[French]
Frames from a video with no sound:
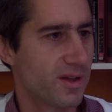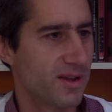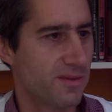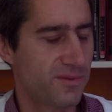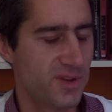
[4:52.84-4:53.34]

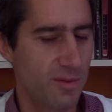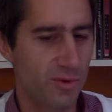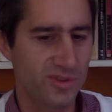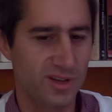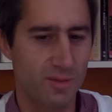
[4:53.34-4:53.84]
Et,
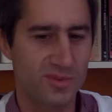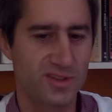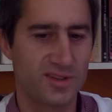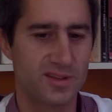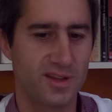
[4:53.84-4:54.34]
finalement, c'est comme
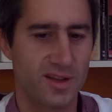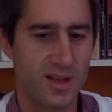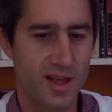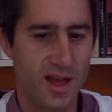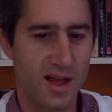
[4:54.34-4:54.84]
si c'était
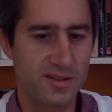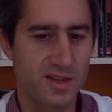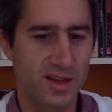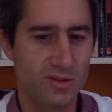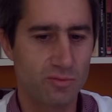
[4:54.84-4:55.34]
un,
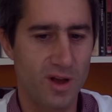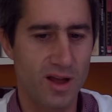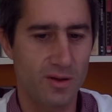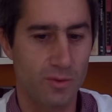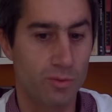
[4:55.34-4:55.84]
territoire.